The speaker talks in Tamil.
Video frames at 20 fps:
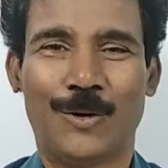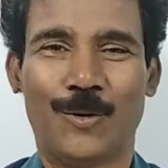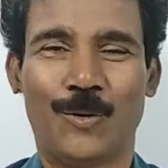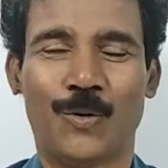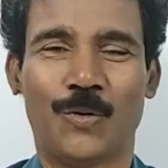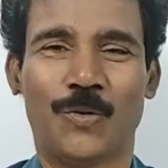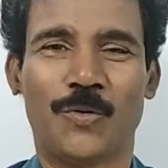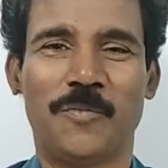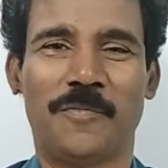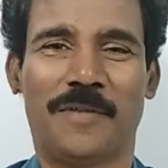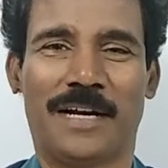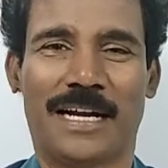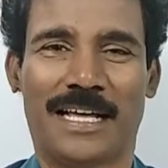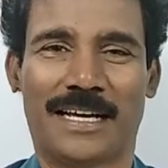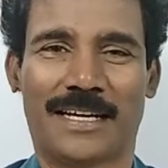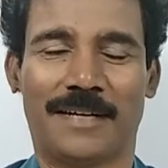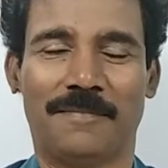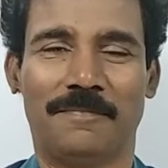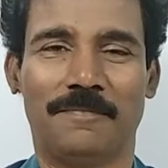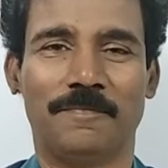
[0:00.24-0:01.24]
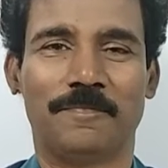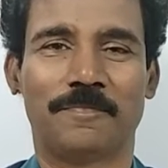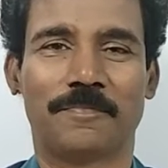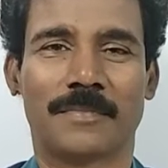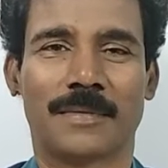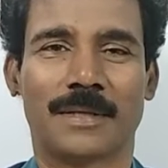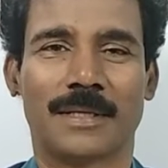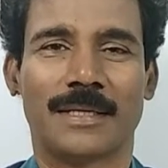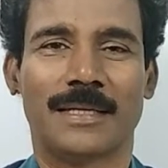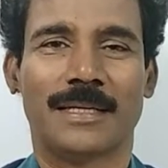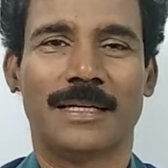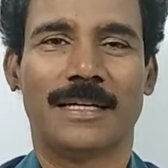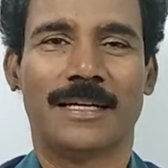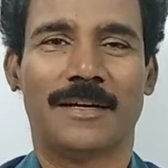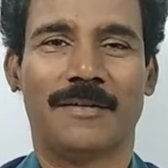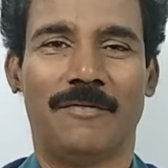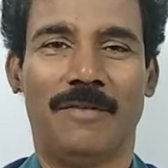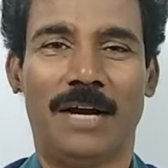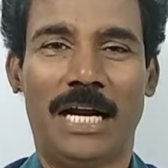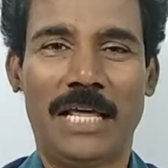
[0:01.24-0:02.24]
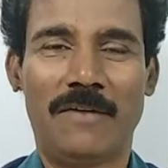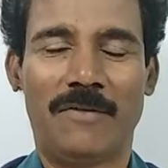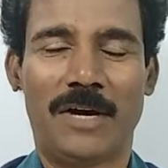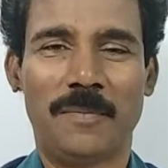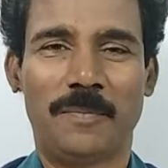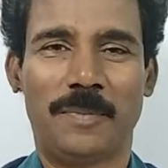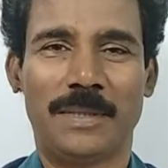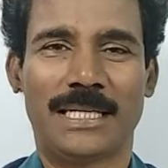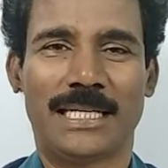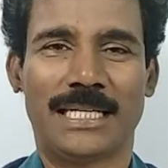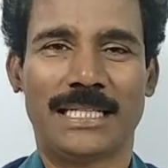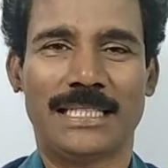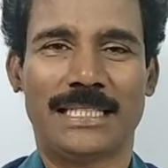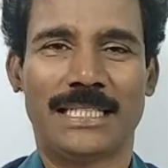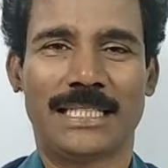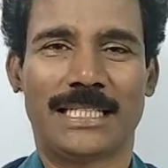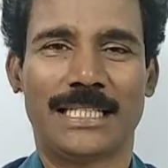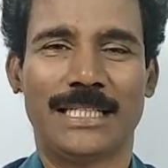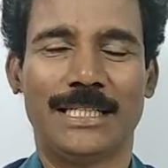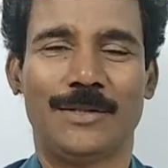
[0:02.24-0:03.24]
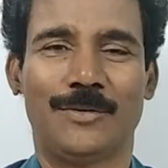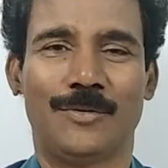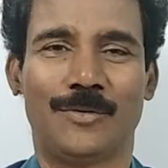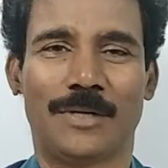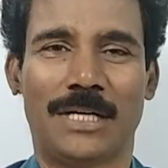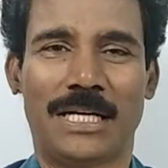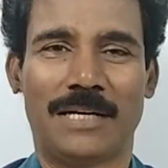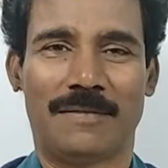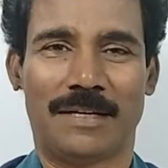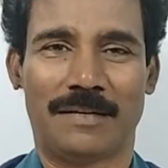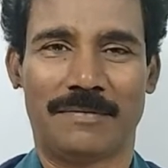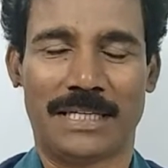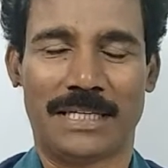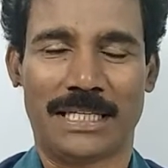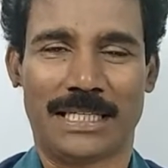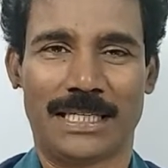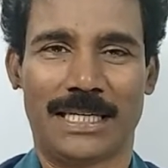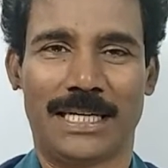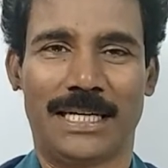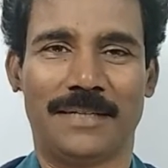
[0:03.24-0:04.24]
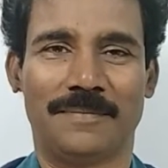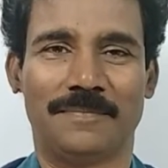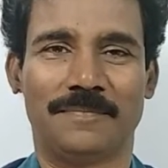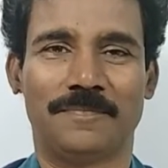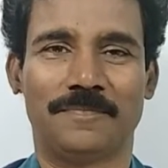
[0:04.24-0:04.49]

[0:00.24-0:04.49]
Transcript: எல்லோருக்கும் வணக்கம் வேலைவாய்ப்பு நிகழ்ச்சிக்கு உங்களை வரவேற்கிறேன்